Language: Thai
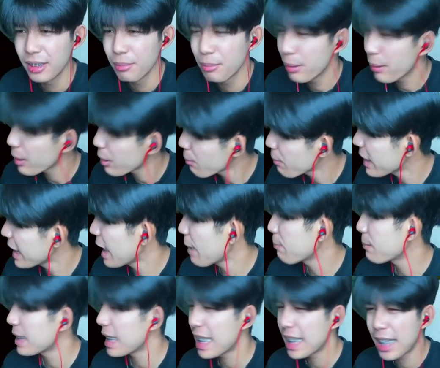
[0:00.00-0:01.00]
ก็ต้องเป็นเอฟ
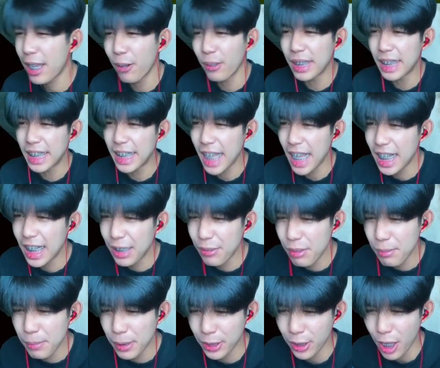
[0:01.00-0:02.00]
ซีแถวนี้แน่เลย
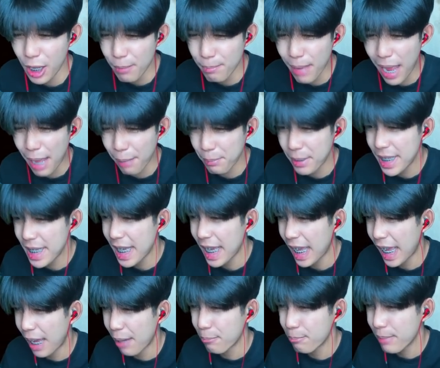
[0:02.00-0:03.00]
วิ่งมาต่อยปากพี่อะ
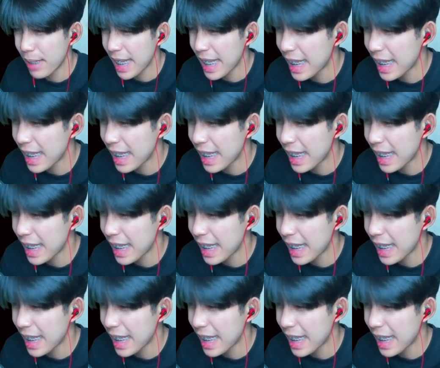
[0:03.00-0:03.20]
ครับแม่ง